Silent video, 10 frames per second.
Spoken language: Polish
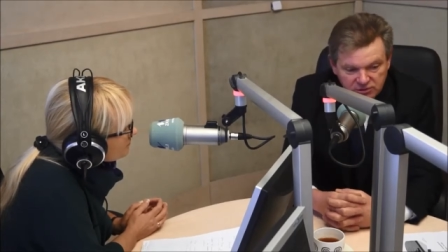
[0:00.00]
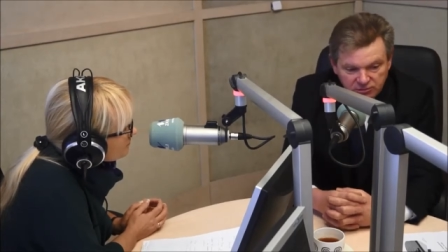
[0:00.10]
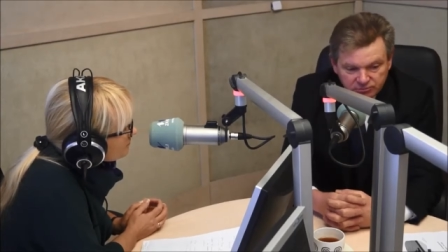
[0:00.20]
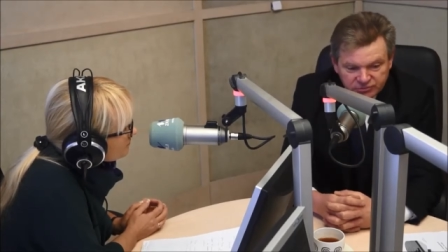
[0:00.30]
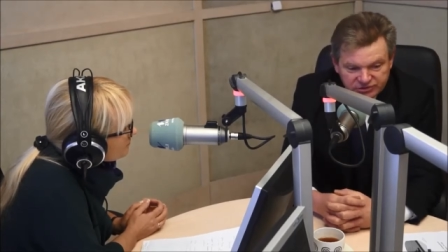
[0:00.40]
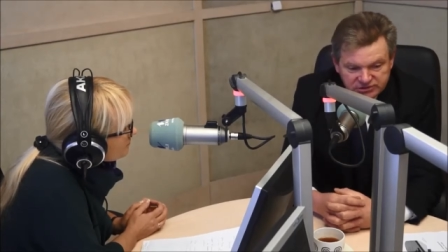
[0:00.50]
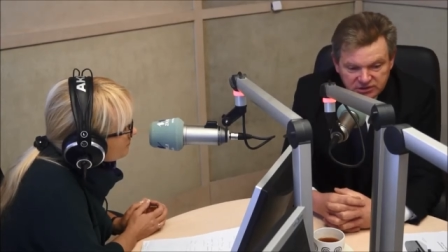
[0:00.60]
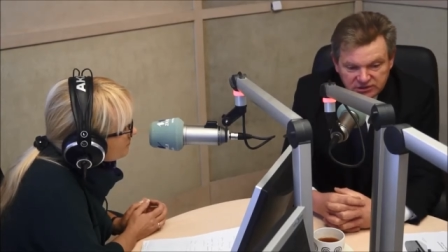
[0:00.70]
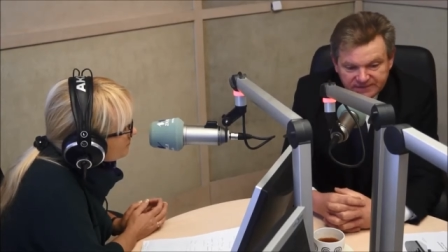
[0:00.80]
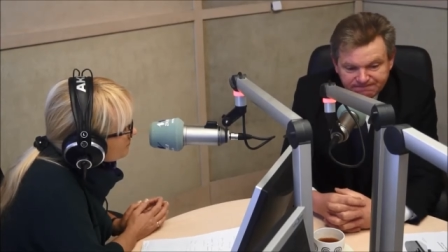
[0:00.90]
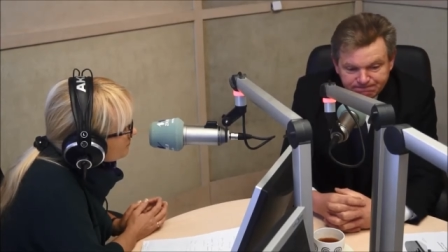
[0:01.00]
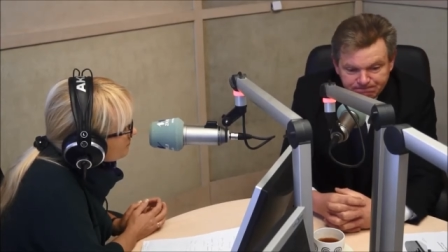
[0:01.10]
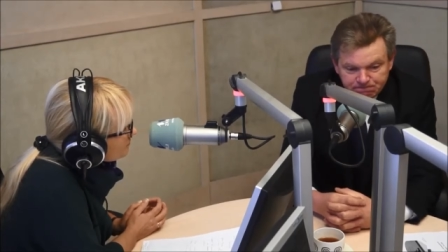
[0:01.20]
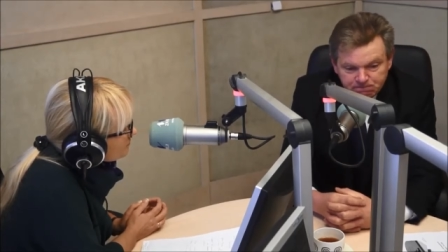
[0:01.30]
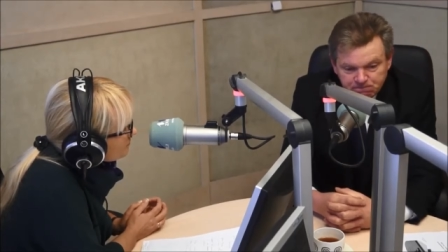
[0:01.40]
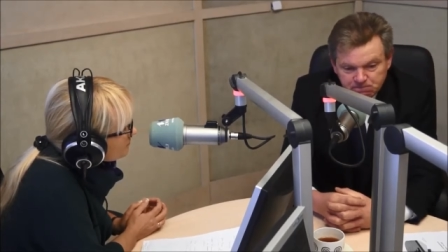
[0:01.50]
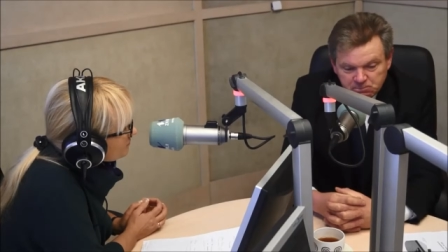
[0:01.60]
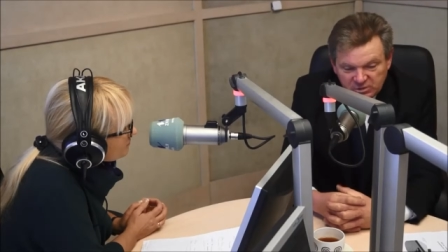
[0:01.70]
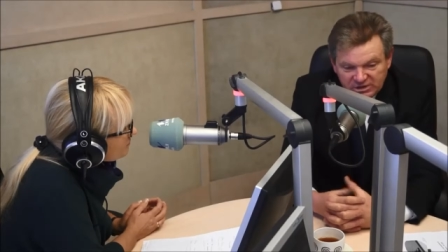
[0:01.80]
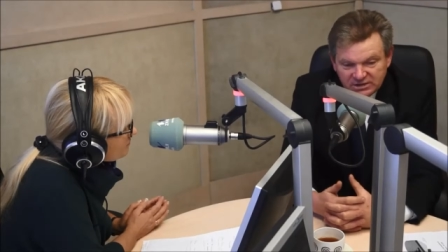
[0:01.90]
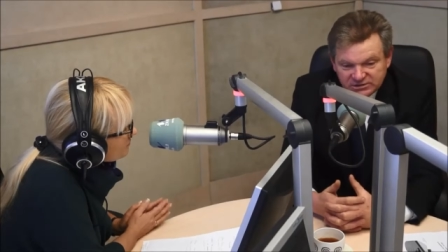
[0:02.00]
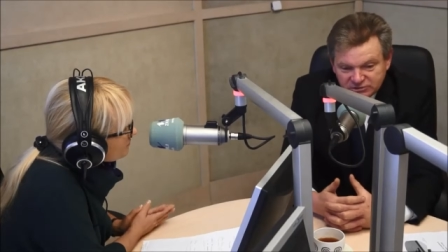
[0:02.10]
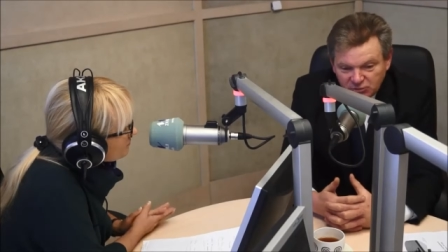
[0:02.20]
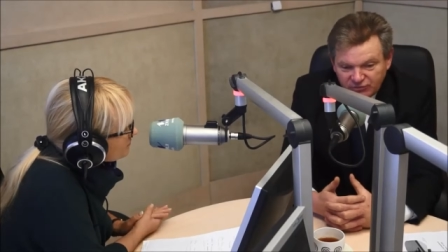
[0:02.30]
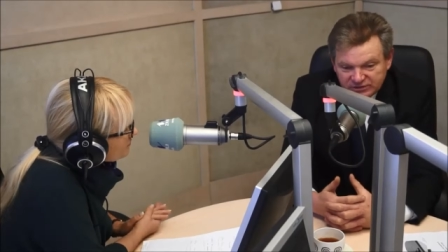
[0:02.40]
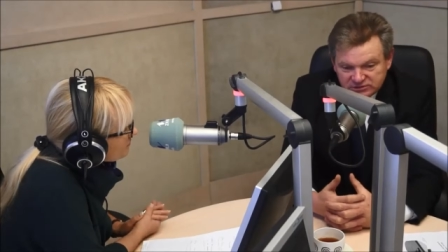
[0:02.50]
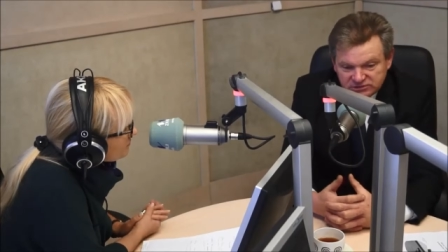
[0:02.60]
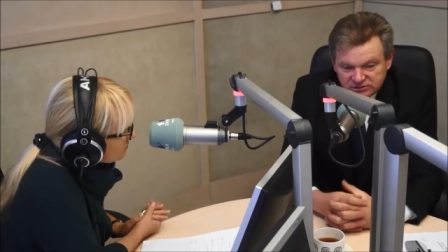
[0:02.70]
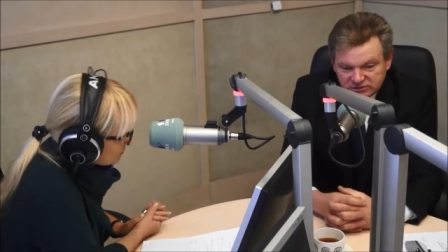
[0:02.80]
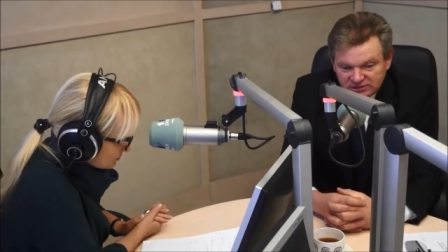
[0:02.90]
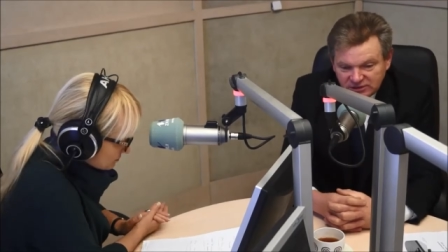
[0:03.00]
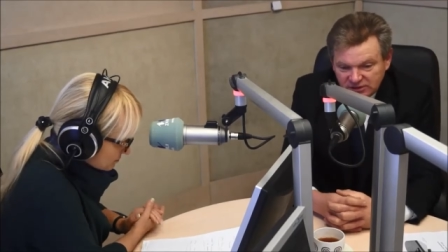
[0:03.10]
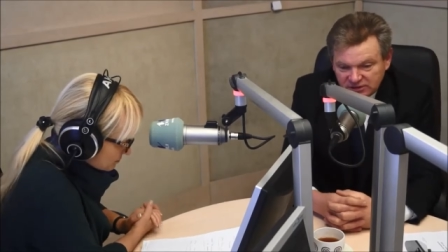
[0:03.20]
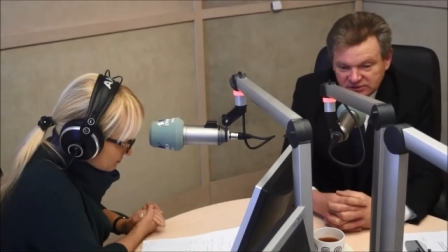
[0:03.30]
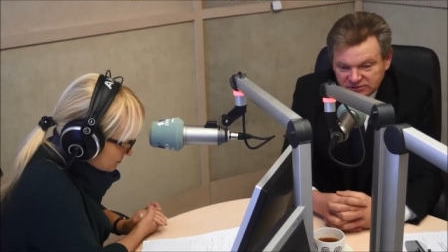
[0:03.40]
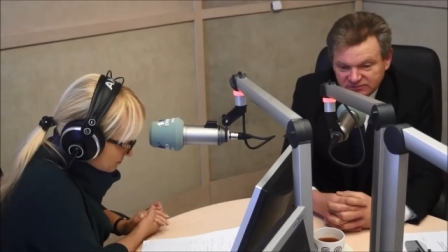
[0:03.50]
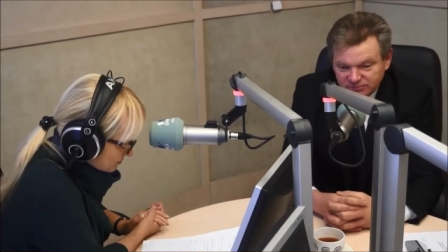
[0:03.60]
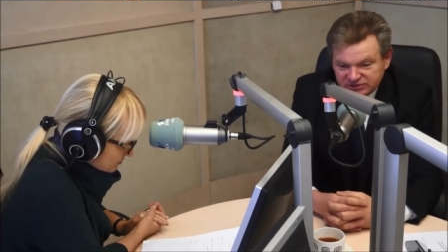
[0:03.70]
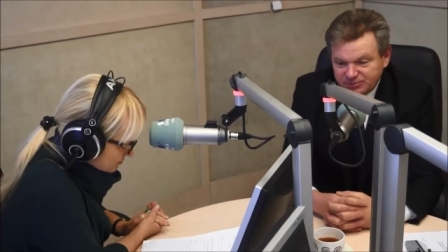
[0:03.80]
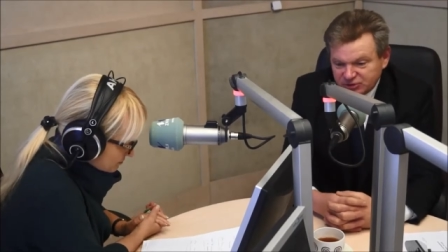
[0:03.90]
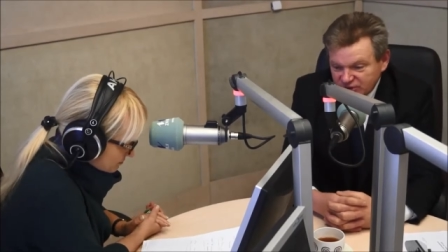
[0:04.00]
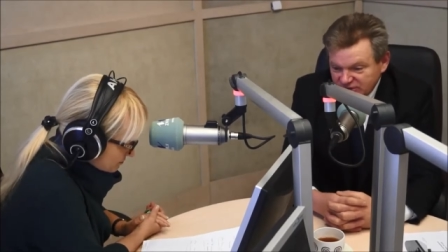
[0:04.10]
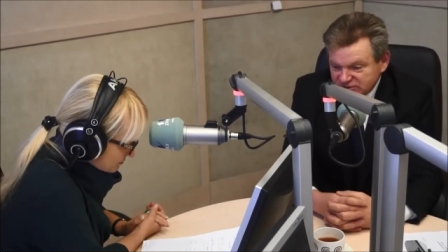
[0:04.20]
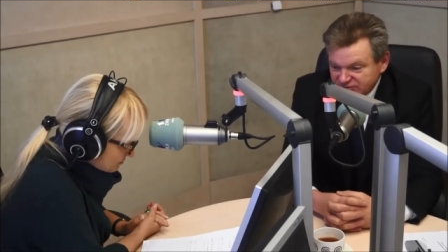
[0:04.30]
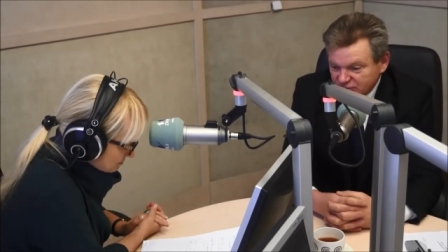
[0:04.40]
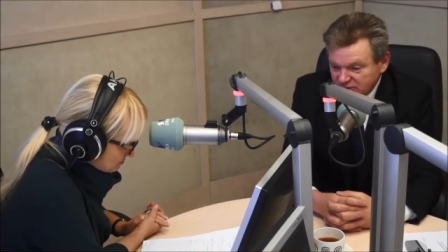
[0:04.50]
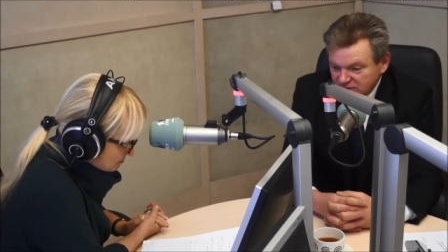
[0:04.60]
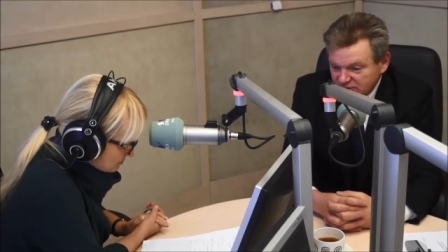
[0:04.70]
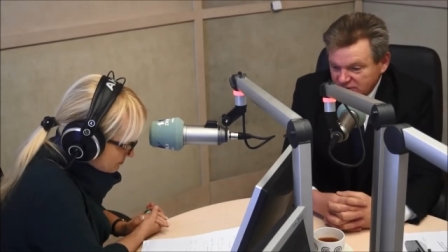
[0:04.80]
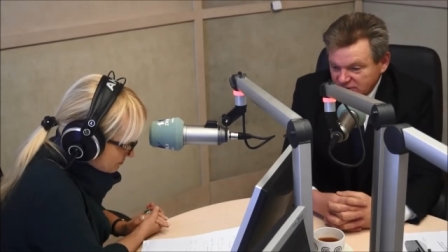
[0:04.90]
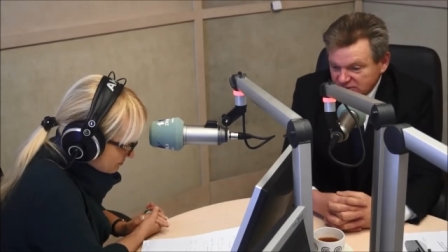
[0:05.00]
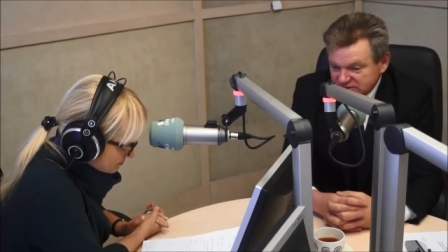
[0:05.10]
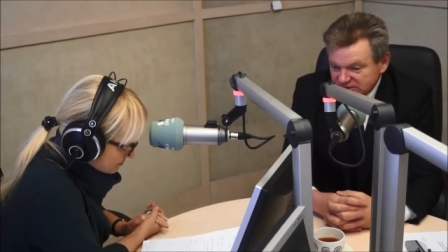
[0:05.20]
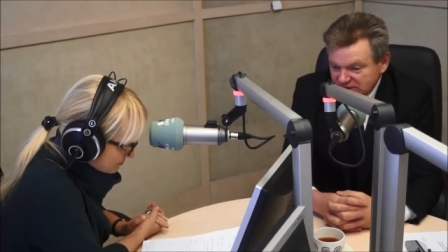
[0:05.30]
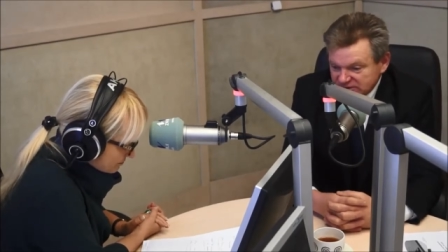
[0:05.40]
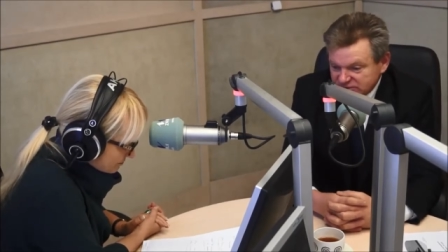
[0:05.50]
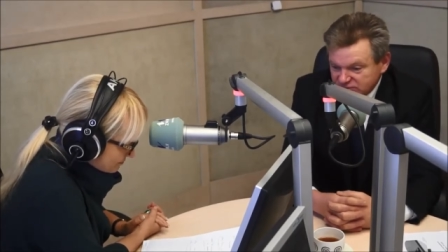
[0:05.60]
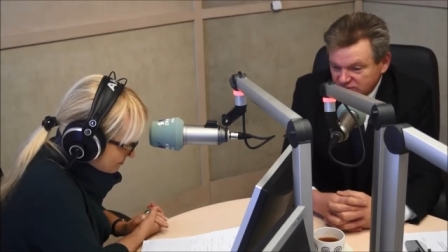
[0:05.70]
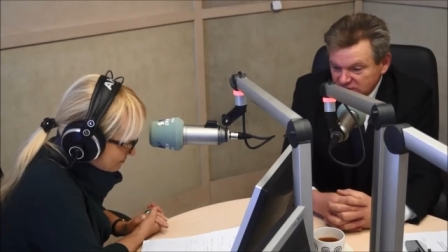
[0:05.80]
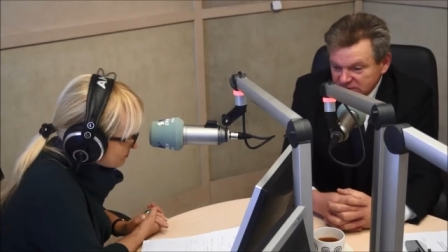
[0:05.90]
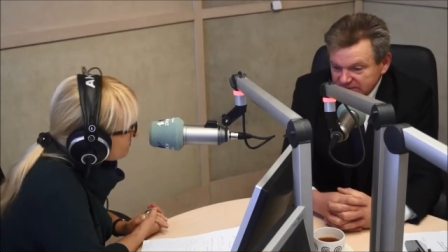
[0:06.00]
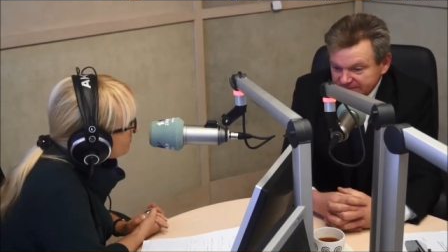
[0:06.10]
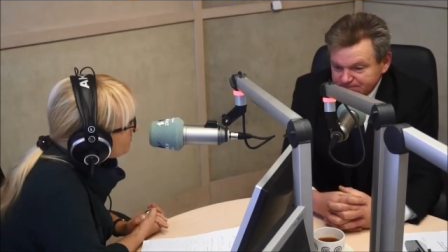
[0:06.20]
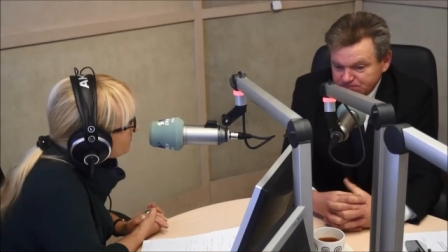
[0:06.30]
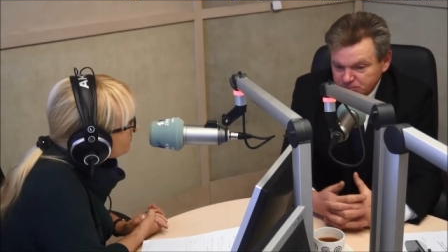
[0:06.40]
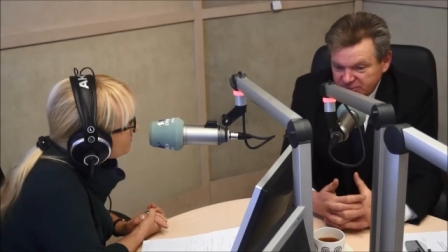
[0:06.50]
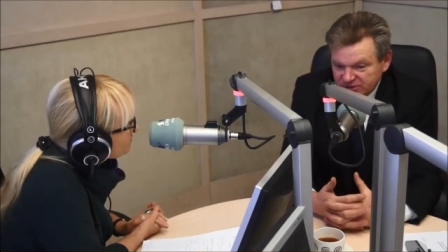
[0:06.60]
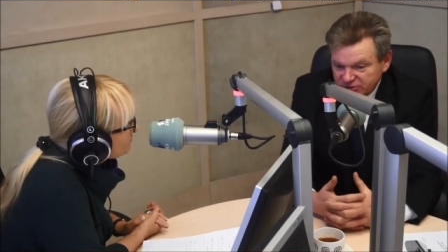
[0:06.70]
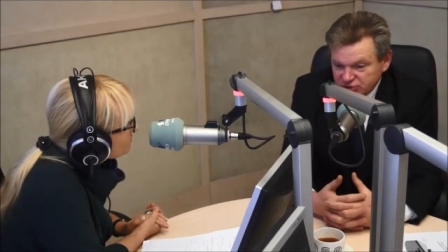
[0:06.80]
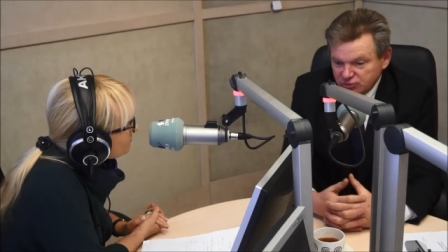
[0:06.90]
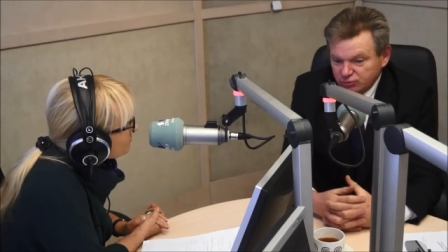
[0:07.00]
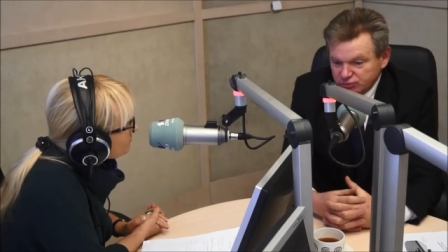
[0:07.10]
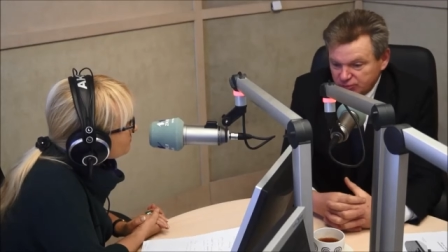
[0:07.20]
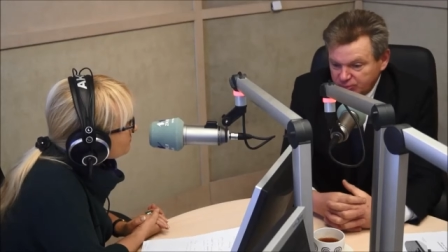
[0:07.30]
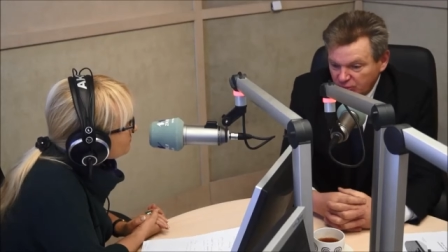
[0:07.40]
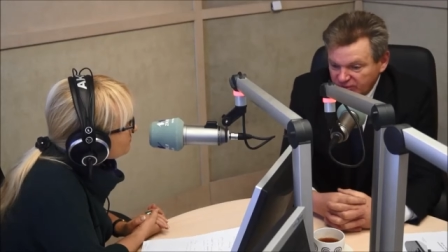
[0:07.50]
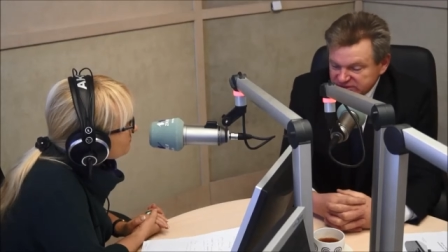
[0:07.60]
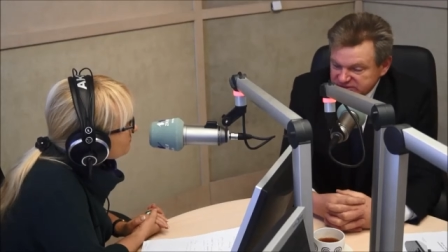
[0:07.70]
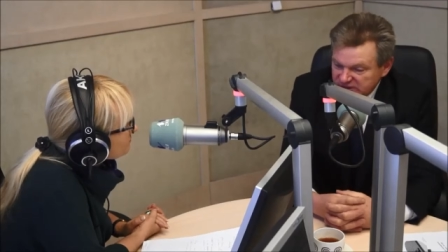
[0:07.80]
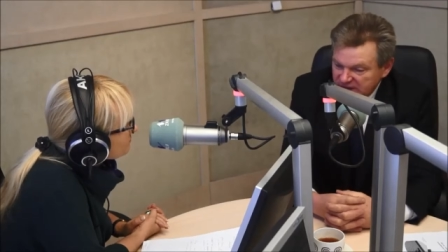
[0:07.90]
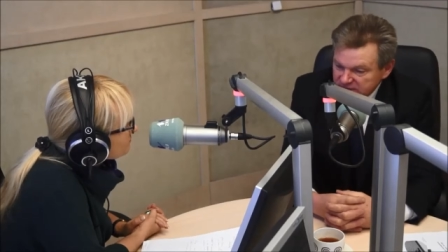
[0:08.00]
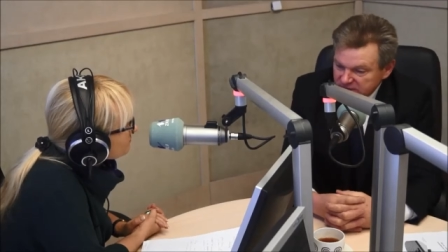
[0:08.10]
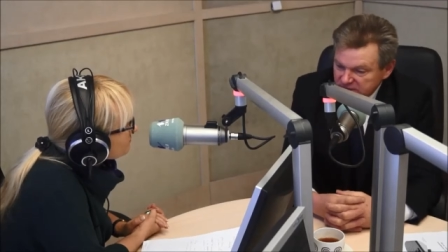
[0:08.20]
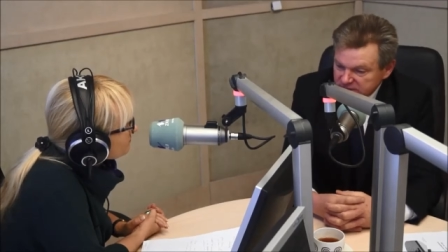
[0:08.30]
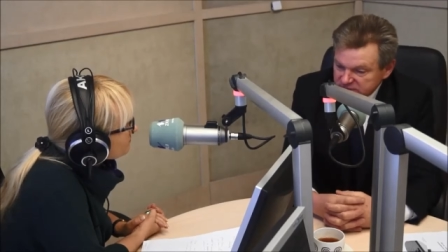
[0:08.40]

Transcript: myśli mm, realizować y, to bezpieczeństwo, kiedy stara się mm, praktycznie uzurpować zdanie,